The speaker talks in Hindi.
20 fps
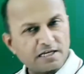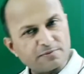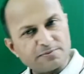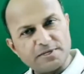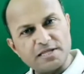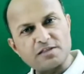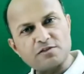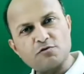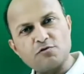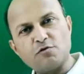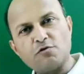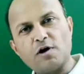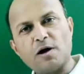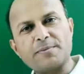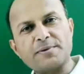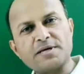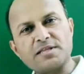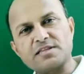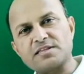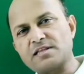एक्सपीरियंस को
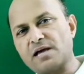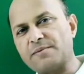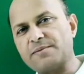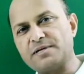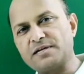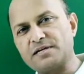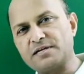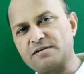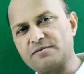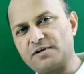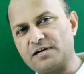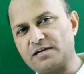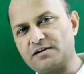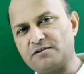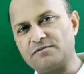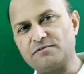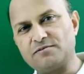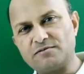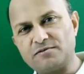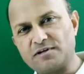आपके सामने रखने वाला
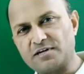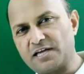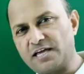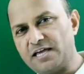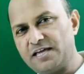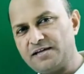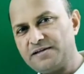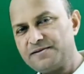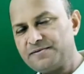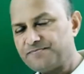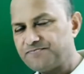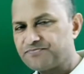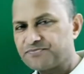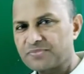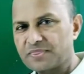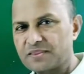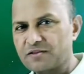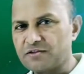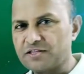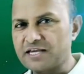हूं ओके
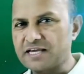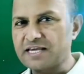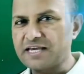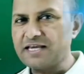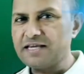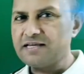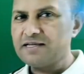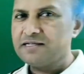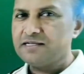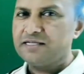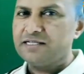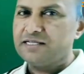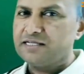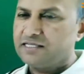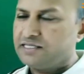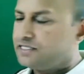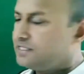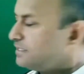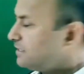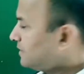देखिए
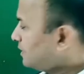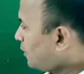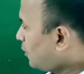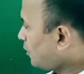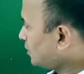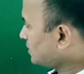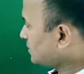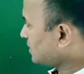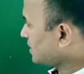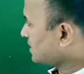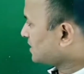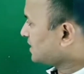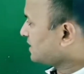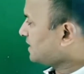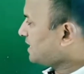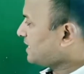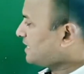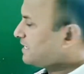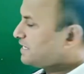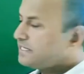और इसे
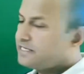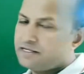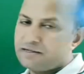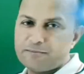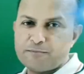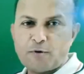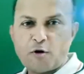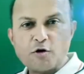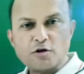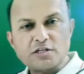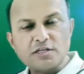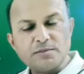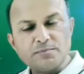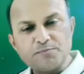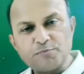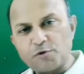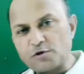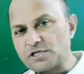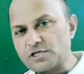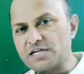सीखिए बहुत ही
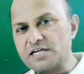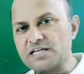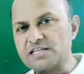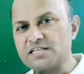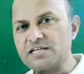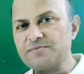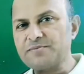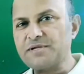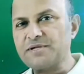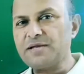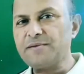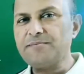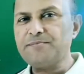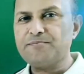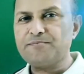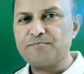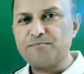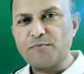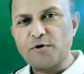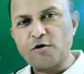इंपॉर्टेंट कंसेप्ट है
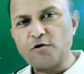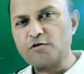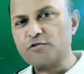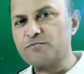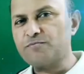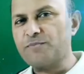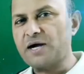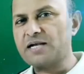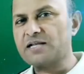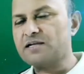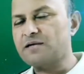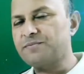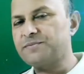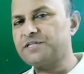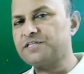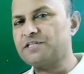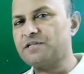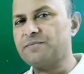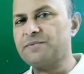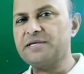बहुत बार
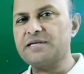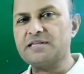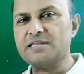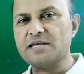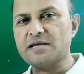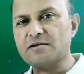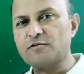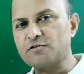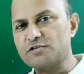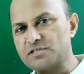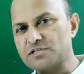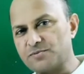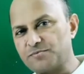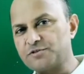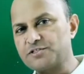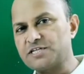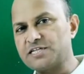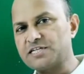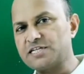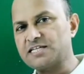कंपटीशन में ऐसा क्वेश्चन
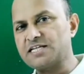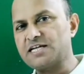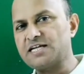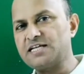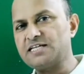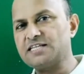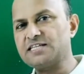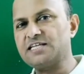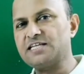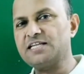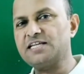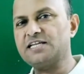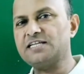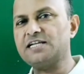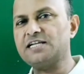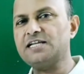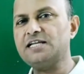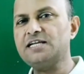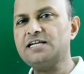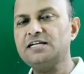पूछा जाता है इससे
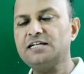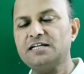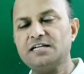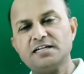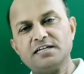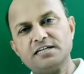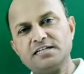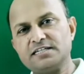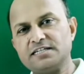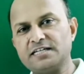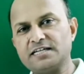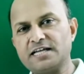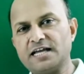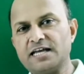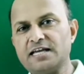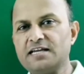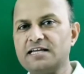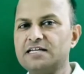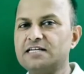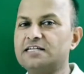रिलेटेड ठीक
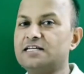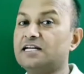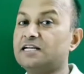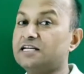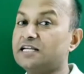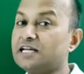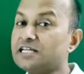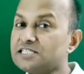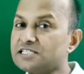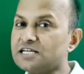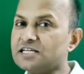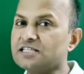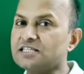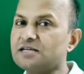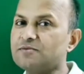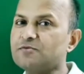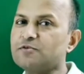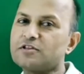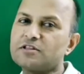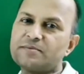है या नेक्स्ट
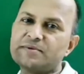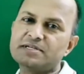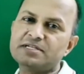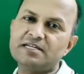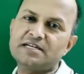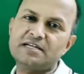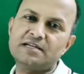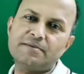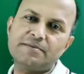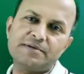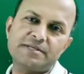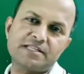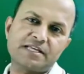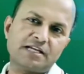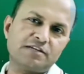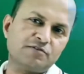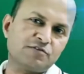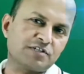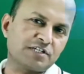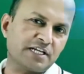कंसेप्ट को समझने के लिए भी
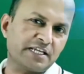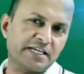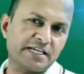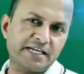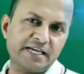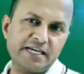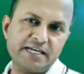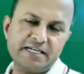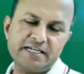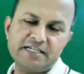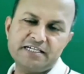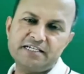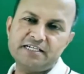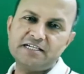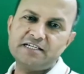इसका यूज करेंगे